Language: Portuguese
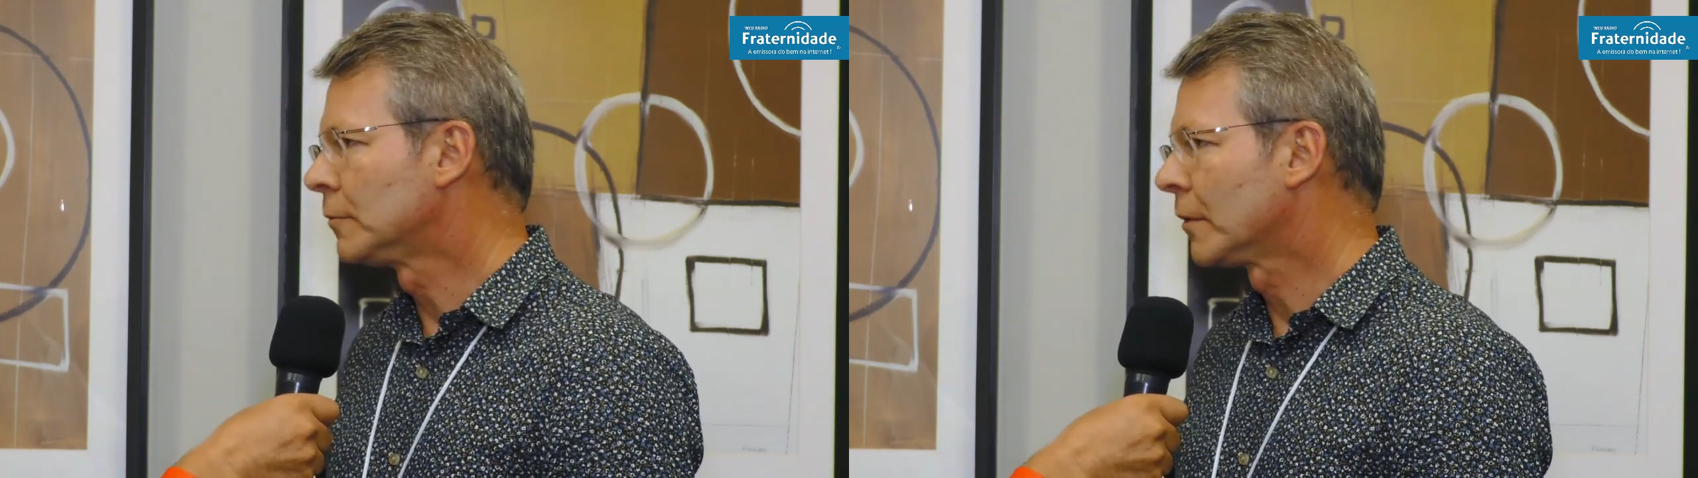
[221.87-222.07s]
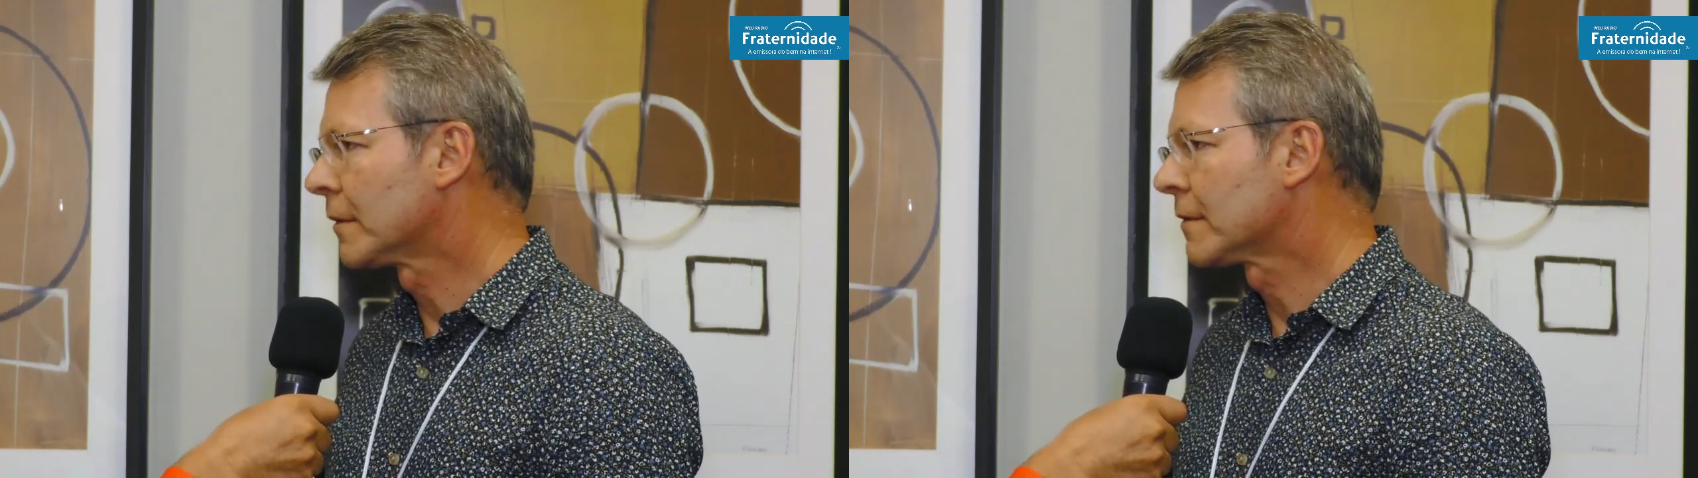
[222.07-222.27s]

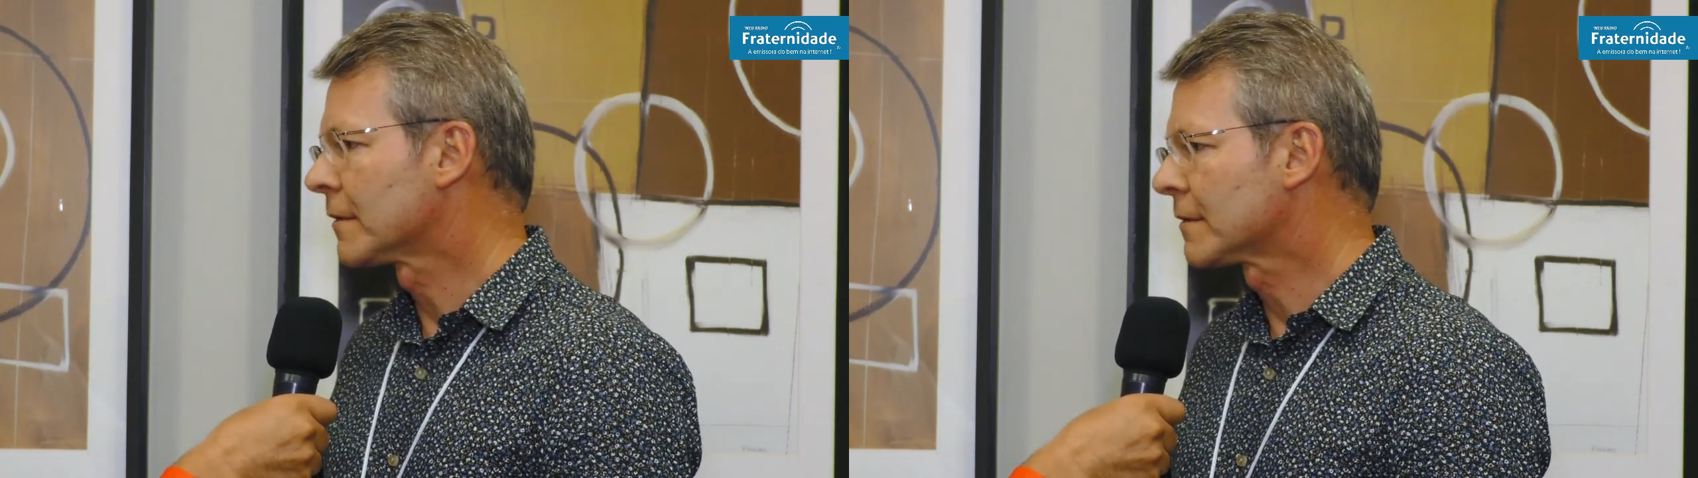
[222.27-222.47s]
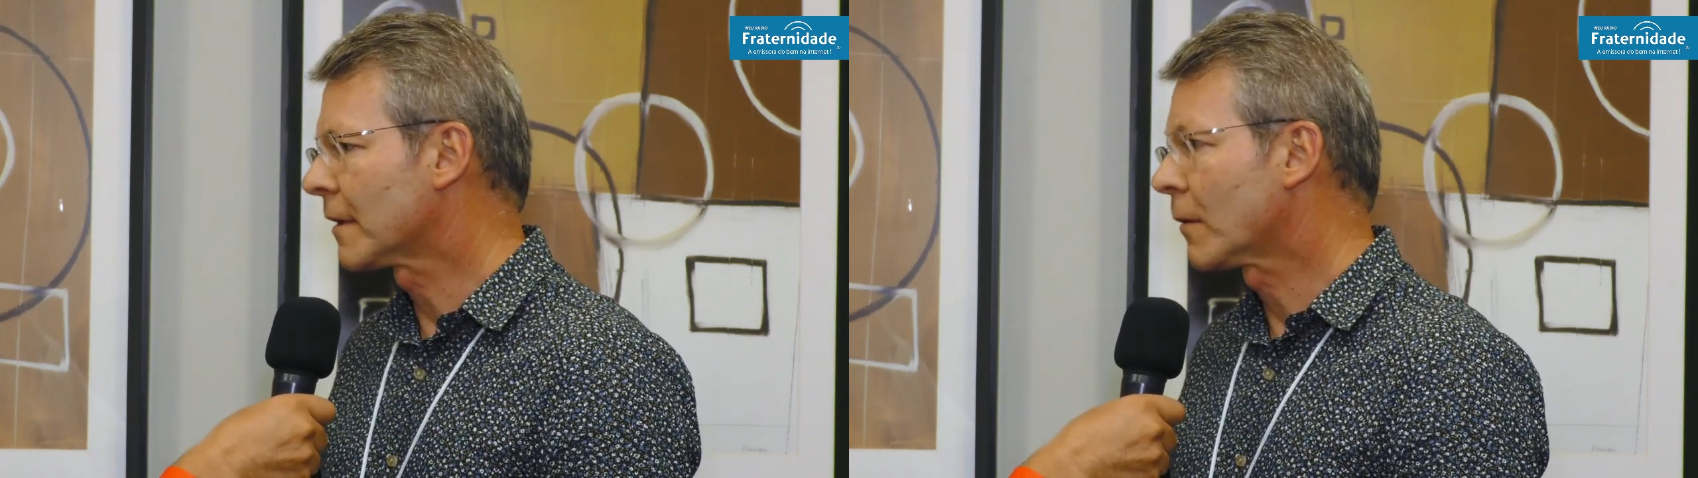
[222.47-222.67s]
pode
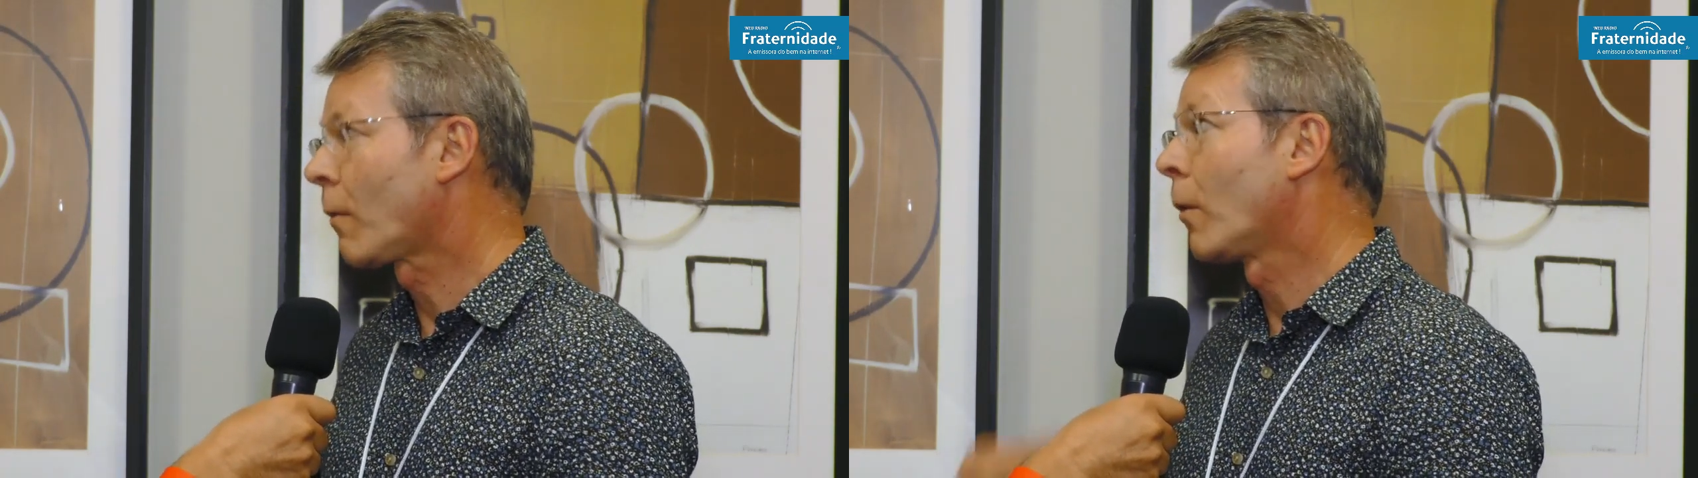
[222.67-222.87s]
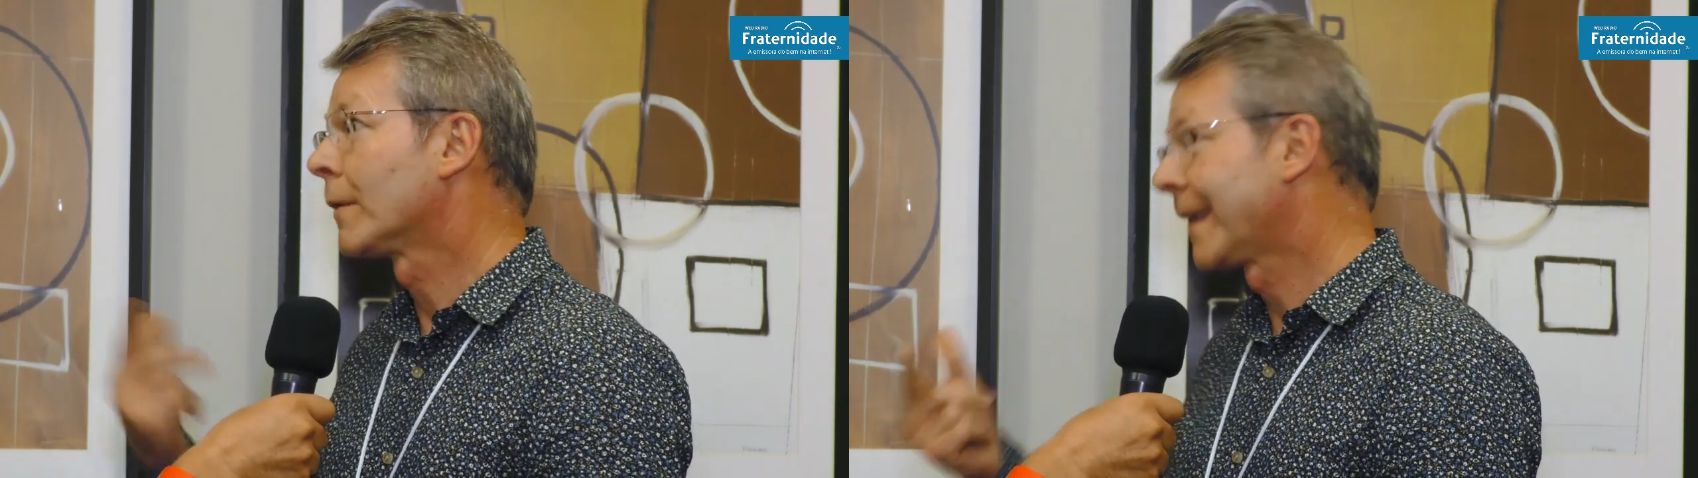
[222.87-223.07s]
acessar
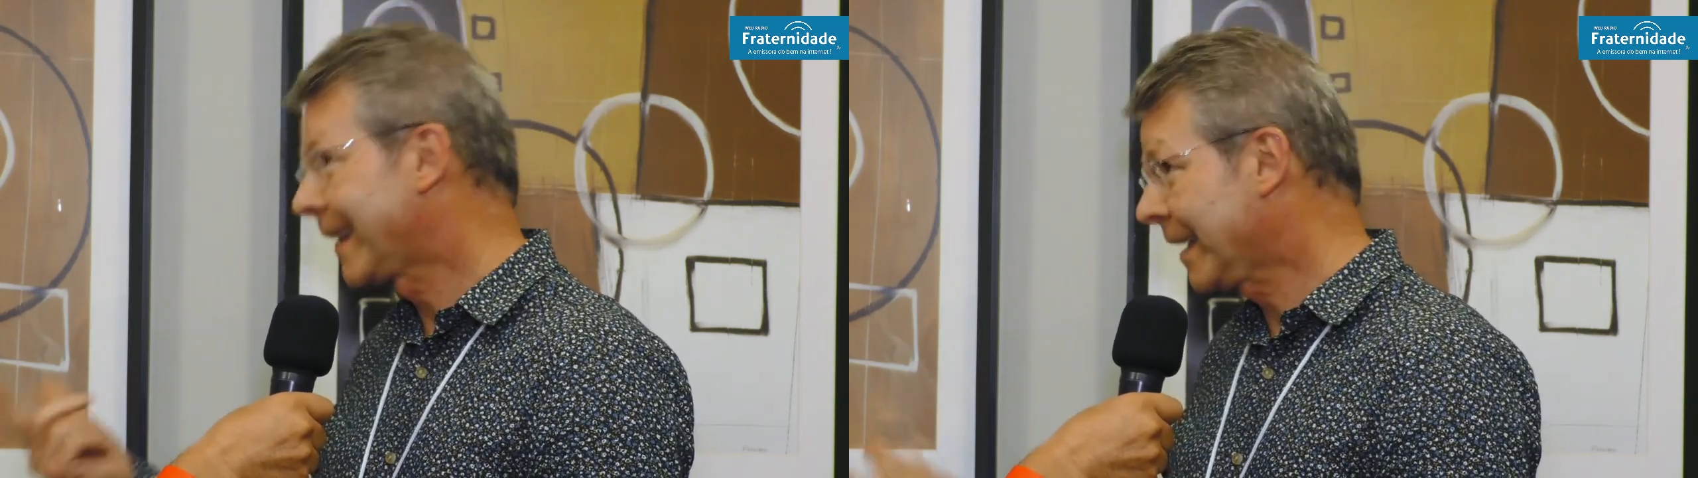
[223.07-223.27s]
qualquer